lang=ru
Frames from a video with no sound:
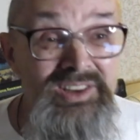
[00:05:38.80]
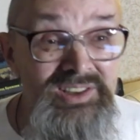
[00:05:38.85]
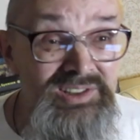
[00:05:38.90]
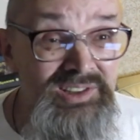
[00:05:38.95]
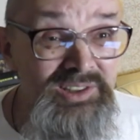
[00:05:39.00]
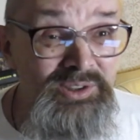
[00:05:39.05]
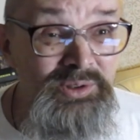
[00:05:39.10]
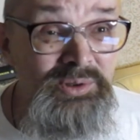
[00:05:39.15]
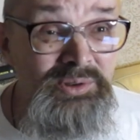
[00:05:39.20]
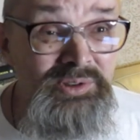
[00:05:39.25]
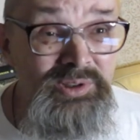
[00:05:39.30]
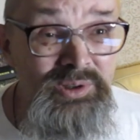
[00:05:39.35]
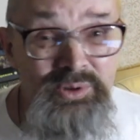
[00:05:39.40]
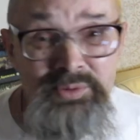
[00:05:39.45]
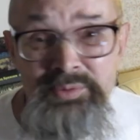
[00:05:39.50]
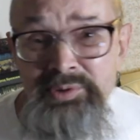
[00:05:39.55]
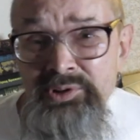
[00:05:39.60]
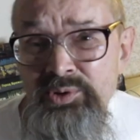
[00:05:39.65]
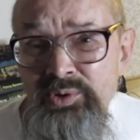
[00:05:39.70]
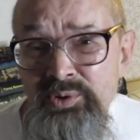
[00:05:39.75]
Если кто-то
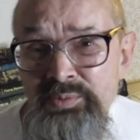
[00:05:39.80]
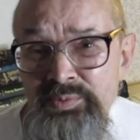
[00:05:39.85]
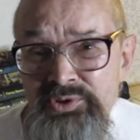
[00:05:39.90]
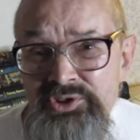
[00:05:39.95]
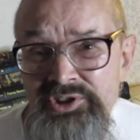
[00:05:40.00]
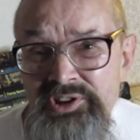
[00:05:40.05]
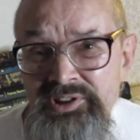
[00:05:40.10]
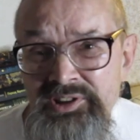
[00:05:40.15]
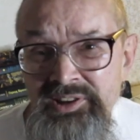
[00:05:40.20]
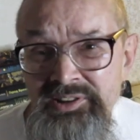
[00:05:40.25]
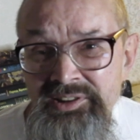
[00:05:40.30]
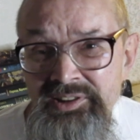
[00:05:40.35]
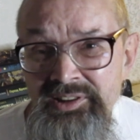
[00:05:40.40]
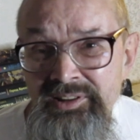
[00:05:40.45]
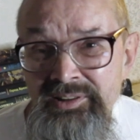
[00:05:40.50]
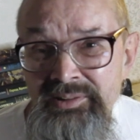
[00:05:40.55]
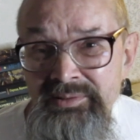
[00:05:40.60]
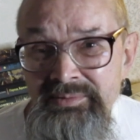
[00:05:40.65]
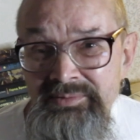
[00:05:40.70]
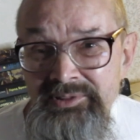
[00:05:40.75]
любит группу Джет
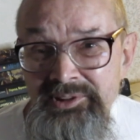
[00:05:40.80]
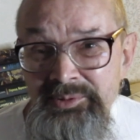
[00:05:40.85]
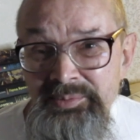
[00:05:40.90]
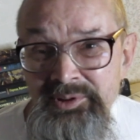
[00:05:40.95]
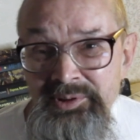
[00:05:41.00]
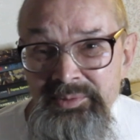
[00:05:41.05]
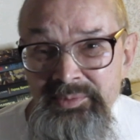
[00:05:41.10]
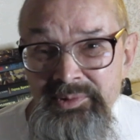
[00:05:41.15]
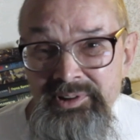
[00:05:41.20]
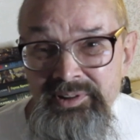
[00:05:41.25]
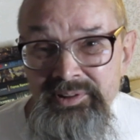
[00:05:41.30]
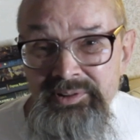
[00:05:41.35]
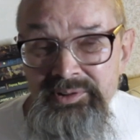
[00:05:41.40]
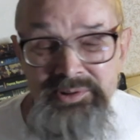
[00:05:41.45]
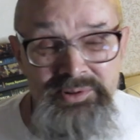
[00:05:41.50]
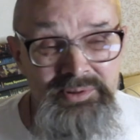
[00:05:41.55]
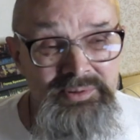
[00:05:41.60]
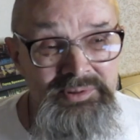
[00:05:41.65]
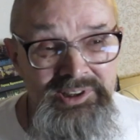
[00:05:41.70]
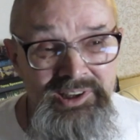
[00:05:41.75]
Ротал, например,
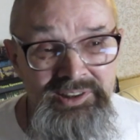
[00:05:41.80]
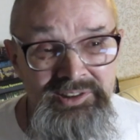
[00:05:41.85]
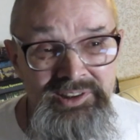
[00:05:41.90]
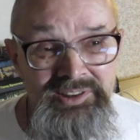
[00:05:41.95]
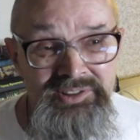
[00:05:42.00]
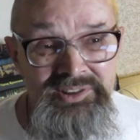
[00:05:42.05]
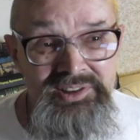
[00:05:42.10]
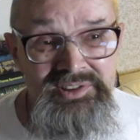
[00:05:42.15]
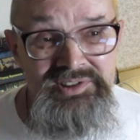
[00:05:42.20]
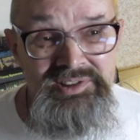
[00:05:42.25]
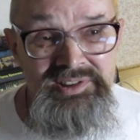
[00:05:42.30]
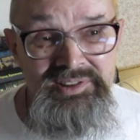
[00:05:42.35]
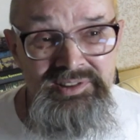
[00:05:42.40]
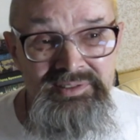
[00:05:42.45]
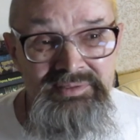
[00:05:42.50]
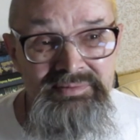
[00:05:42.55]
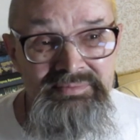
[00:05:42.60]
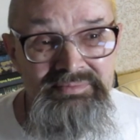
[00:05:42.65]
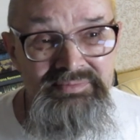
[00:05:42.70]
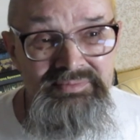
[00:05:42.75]
то Ян
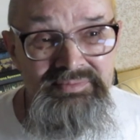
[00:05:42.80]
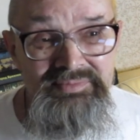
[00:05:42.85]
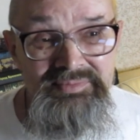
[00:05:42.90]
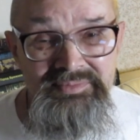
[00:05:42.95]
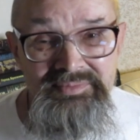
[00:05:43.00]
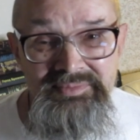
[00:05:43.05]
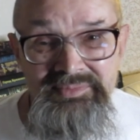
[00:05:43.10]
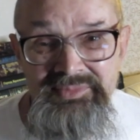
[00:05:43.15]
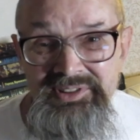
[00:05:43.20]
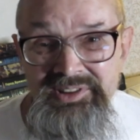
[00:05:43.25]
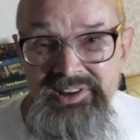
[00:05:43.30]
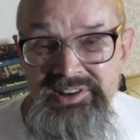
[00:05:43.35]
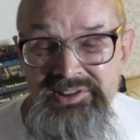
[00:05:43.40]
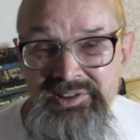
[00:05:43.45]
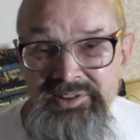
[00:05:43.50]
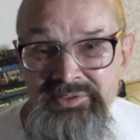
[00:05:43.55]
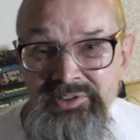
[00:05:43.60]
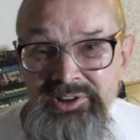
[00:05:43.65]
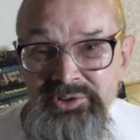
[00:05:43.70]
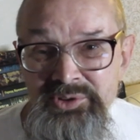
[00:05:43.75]
Андерсон
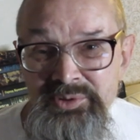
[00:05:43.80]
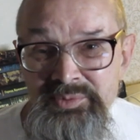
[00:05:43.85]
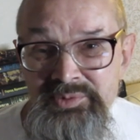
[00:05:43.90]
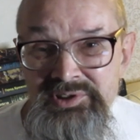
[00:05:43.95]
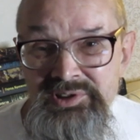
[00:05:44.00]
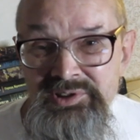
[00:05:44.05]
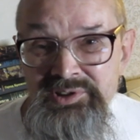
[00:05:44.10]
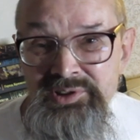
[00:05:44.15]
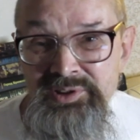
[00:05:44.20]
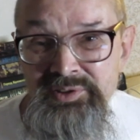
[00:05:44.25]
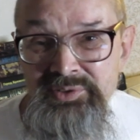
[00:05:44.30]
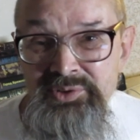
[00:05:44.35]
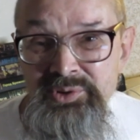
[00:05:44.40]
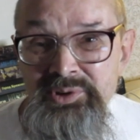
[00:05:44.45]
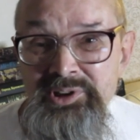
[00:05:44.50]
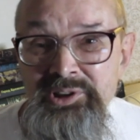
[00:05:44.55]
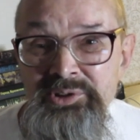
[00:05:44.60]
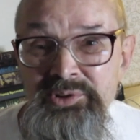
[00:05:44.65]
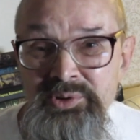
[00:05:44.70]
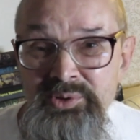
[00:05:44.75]
сказал в одном из
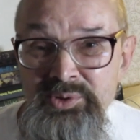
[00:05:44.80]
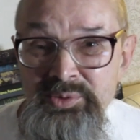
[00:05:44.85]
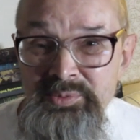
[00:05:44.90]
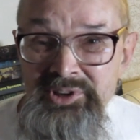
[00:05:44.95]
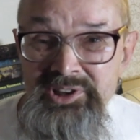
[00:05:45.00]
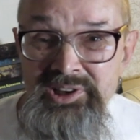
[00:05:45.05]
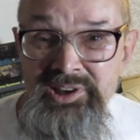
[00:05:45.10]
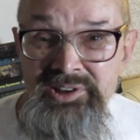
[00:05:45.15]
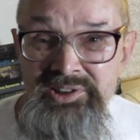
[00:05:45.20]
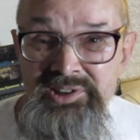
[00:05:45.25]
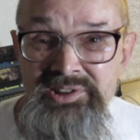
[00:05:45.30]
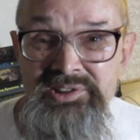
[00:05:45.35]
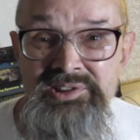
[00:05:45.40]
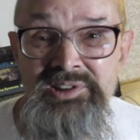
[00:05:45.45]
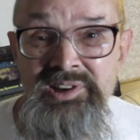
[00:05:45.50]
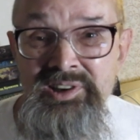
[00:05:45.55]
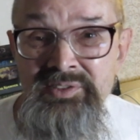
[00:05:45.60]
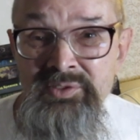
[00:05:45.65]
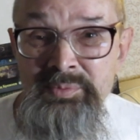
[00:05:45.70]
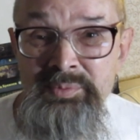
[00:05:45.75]
интервью, которое у меня
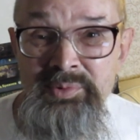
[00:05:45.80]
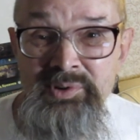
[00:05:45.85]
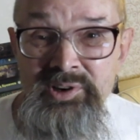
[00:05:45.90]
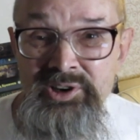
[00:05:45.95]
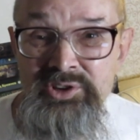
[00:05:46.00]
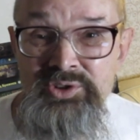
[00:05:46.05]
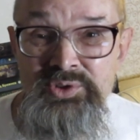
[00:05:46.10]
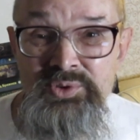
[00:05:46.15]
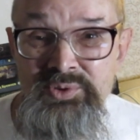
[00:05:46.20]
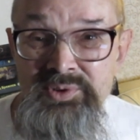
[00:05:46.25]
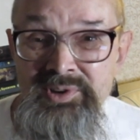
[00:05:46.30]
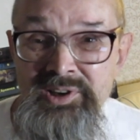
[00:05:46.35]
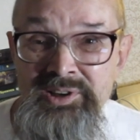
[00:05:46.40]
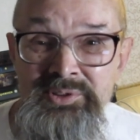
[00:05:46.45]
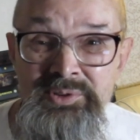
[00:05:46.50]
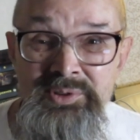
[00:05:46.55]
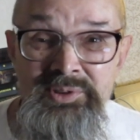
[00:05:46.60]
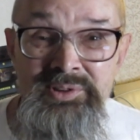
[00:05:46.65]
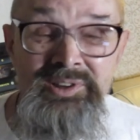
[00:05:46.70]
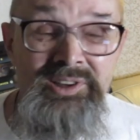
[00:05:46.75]
есть, я его покажу,
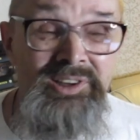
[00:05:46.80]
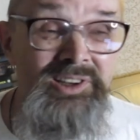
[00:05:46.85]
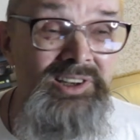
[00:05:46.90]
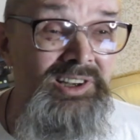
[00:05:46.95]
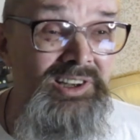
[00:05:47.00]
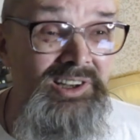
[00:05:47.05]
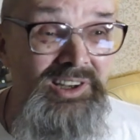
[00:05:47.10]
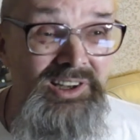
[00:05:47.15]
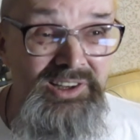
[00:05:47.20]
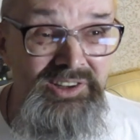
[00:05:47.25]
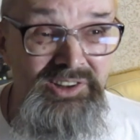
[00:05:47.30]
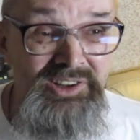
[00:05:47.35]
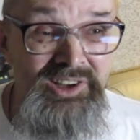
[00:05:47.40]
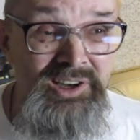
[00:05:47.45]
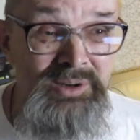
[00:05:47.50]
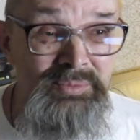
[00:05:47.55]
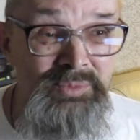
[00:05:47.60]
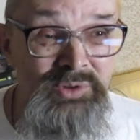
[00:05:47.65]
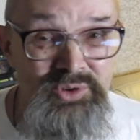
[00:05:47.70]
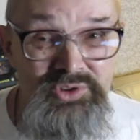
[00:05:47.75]
оно
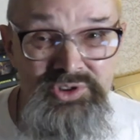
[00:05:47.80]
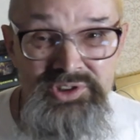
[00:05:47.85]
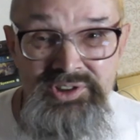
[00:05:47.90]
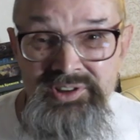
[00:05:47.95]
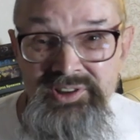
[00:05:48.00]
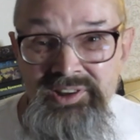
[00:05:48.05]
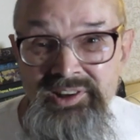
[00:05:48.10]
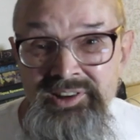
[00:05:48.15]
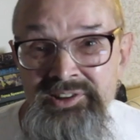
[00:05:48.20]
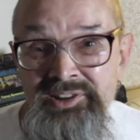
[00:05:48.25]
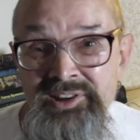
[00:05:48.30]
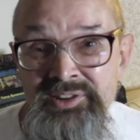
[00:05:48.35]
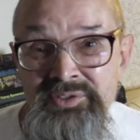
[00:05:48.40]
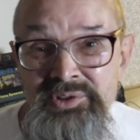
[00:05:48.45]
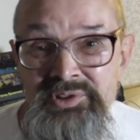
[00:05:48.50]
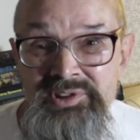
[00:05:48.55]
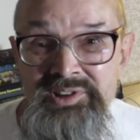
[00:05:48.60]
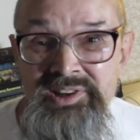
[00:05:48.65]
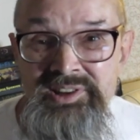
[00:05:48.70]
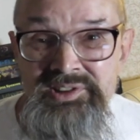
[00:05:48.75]
на обложке
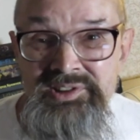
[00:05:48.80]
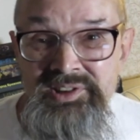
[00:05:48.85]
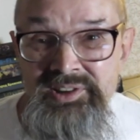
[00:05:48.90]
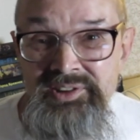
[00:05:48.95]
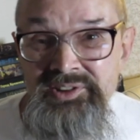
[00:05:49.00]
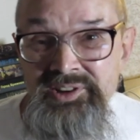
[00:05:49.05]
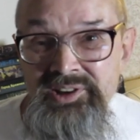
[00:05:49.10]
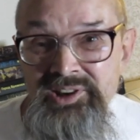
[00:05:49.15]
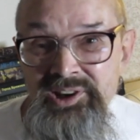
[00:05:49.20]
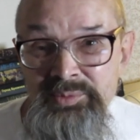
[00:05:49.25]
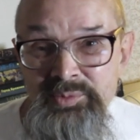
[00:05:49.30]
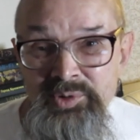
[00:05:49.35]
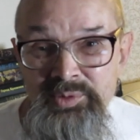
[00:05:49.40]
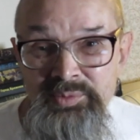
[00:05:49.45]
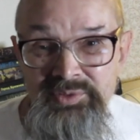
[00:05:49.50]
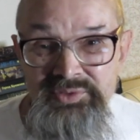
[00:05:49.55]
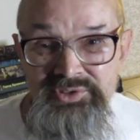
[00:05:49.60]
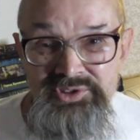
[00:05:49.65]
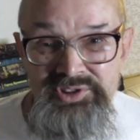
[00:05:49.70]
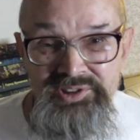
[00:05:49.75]
одного из концертных
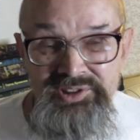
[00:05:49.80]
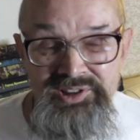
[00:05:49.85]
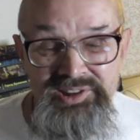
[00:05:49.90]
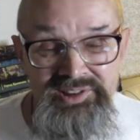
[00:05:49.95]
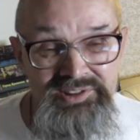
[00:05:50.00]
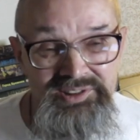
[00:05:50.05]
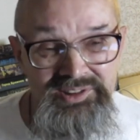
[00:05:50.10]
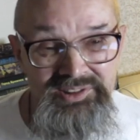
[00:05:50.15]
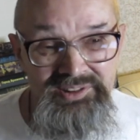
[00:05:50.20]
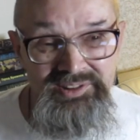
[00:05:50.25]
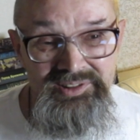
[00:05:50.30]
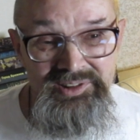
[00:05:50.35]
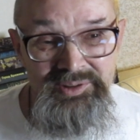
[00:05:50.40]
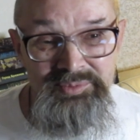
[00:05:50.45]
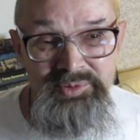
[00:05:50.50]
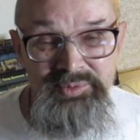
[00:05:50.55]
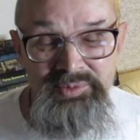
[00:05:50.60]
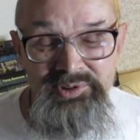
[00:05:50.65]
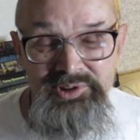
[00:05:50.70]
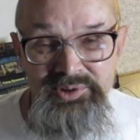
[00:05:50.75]
альбомов Джет Ротал
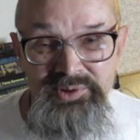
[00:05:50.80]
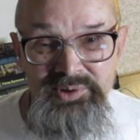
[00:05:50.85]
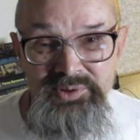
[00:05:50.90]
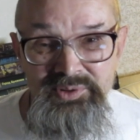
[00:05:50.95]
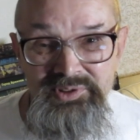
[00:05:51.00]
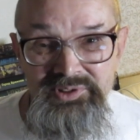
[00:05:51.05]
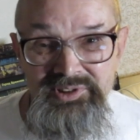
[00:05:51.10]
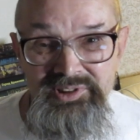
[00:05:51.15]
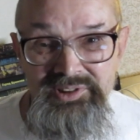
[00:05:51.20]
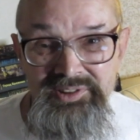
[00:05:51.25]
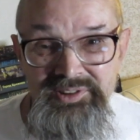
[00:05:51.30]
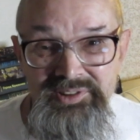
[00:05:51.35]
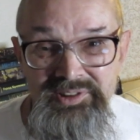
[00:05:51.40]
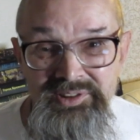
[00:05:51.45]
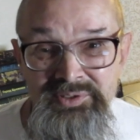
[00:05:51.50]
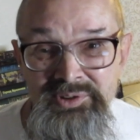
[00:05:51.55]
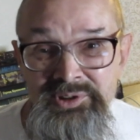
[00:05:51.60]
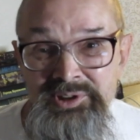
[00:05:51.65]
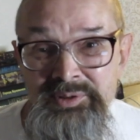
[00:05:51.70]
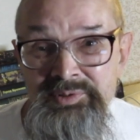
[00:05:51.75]
опубликовано.
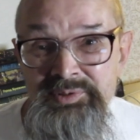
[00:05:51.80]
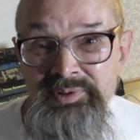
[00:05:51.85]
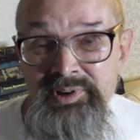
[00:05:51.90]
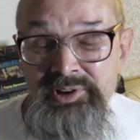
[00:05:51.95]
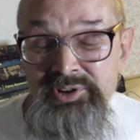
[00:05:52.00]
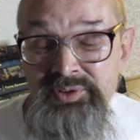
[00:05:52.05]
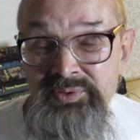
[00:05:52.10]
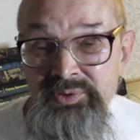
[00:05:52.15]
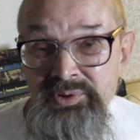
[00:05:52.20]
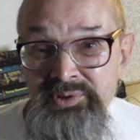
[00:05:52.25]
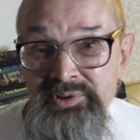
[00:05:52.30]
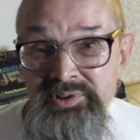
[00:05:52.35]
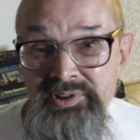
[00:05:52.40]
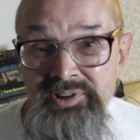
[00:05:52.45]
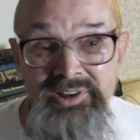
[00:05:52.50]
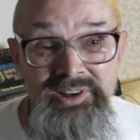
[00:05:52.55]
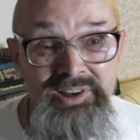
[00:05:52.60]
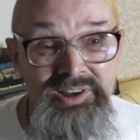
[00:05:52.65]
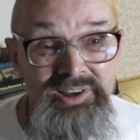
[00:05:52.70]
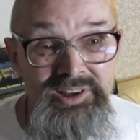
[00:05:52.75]
Его там спрашивают,
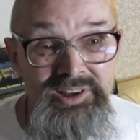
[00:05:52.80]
